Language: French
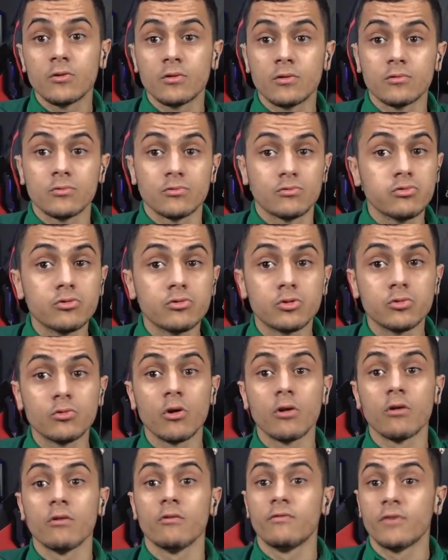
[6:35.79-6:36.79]

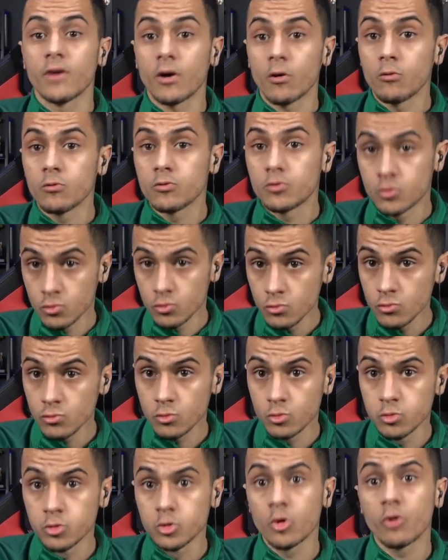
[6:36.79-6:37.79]
toujours faire au-dessus,
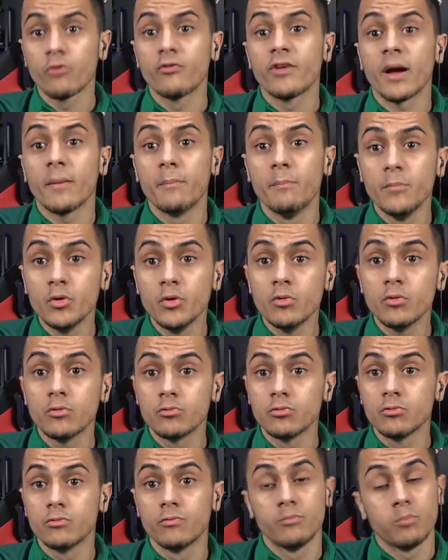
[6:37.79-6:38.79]
toujours faire mieux,
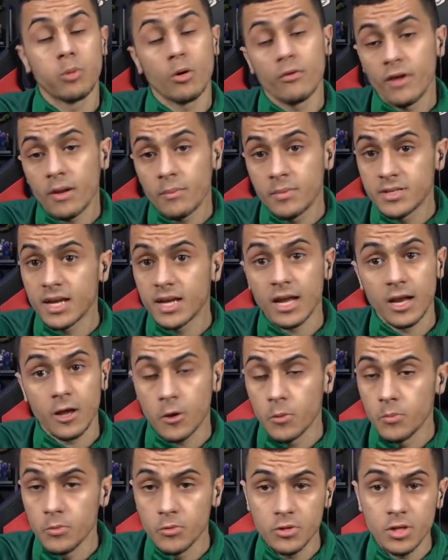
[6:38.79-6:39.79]
tout, pour faire plaisir à la
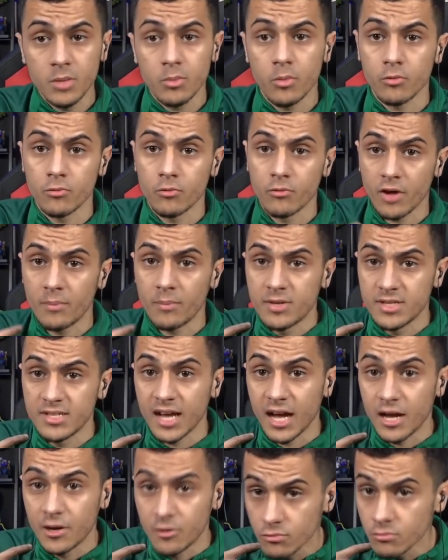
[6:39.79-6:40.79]
communauté, pour nous faire plaisir
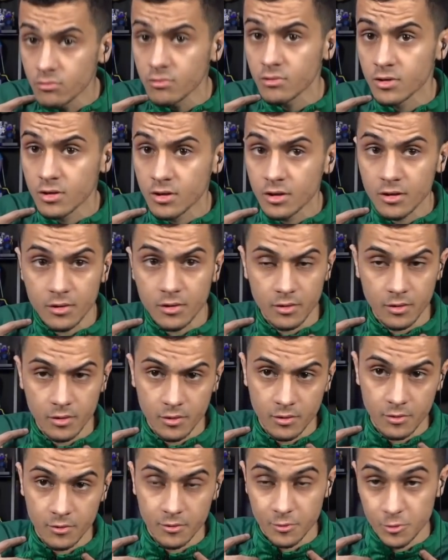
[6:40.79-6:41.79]
à nous,
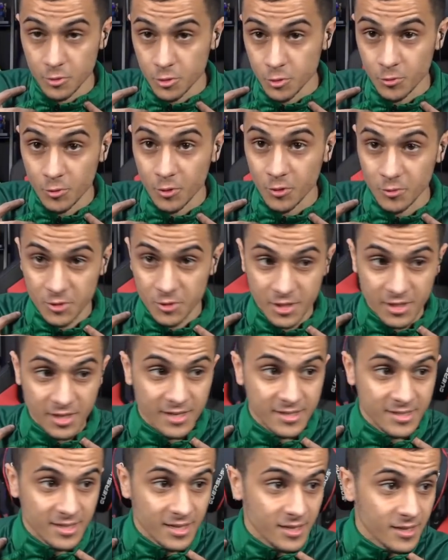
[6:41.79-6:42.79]
euh, joueurs de GTA
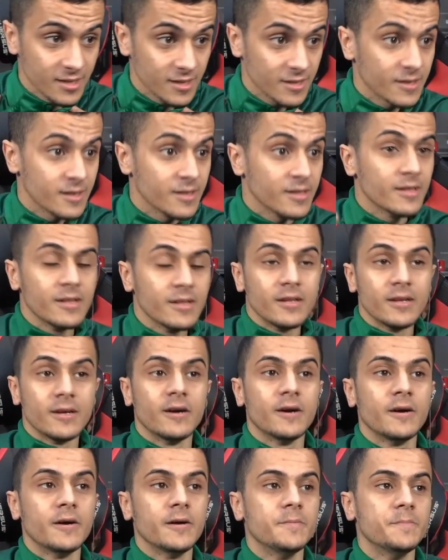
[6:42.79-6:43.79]
V
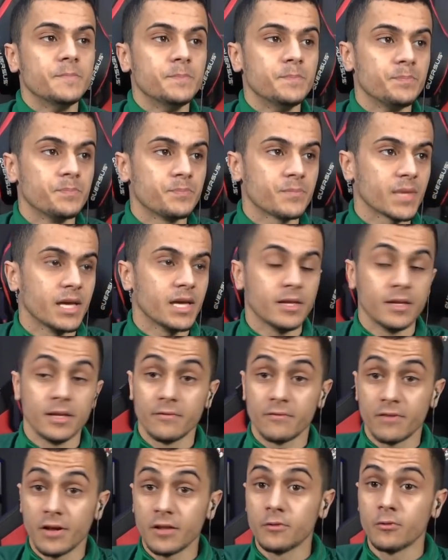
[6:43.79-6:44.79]
euh, et
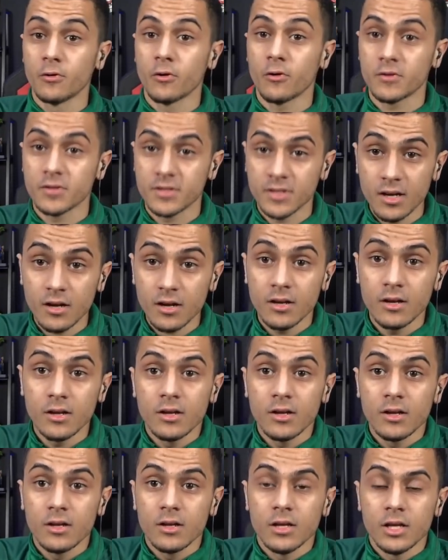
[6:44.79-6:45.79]
fans de Rockstar.
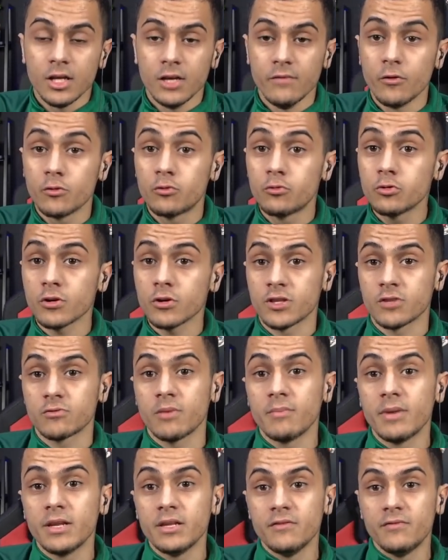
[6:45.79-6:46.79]
Ils veulent toujours que ça soit
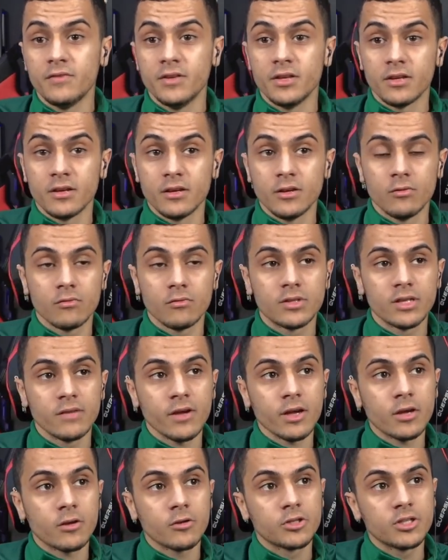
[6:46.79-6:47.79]
magnifique. Donc c'est
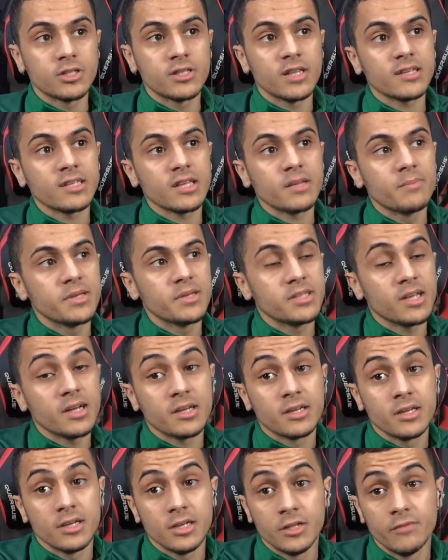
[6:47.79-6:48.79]
vrai que GTA 5 P5,
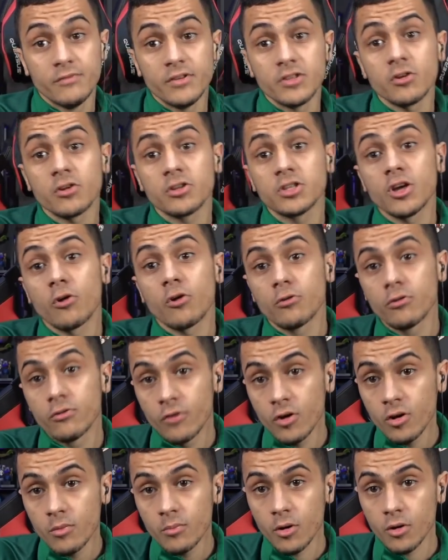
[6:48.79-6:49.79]
il devait sortir en
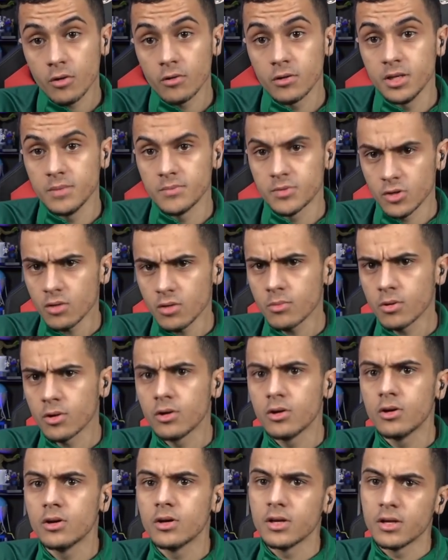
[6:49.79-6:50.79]
novembre, il me semble.
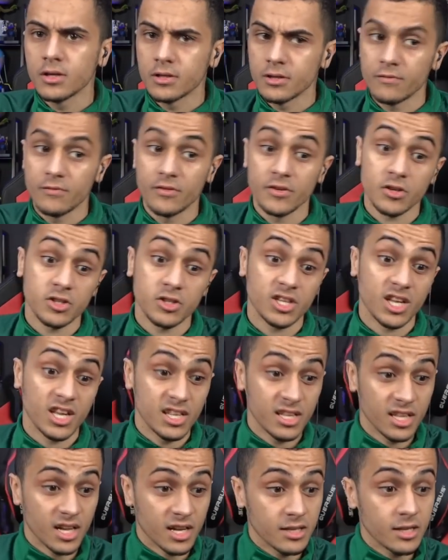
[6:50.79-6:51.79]
Il devait sortir l'année
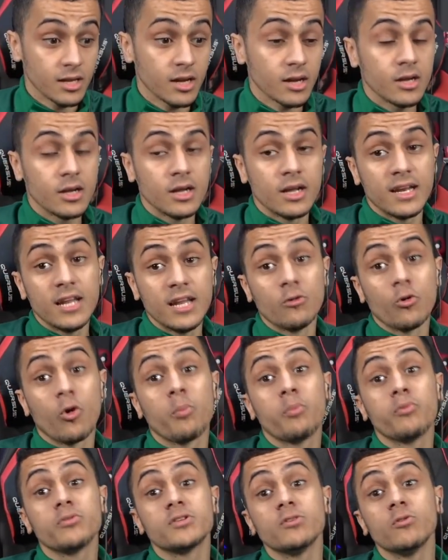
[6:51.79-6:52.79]
dernière. Là, ils l'ont
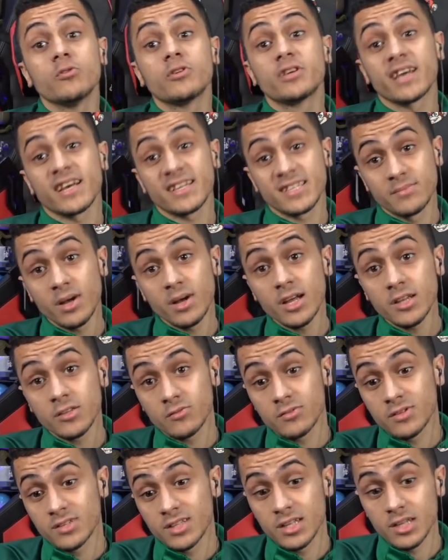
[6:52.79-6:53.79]
repoussé au 15 mars,
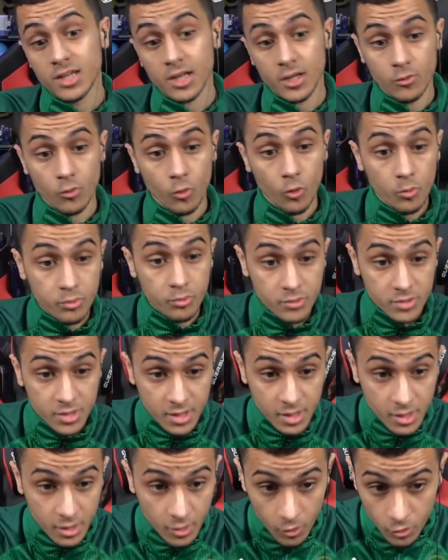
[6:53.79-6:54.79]
donc c'est-à-dire qu'ils l'ont
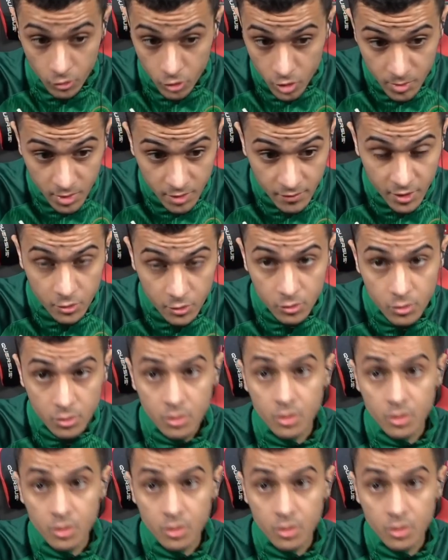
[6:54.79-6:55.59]
repoussé en 2022.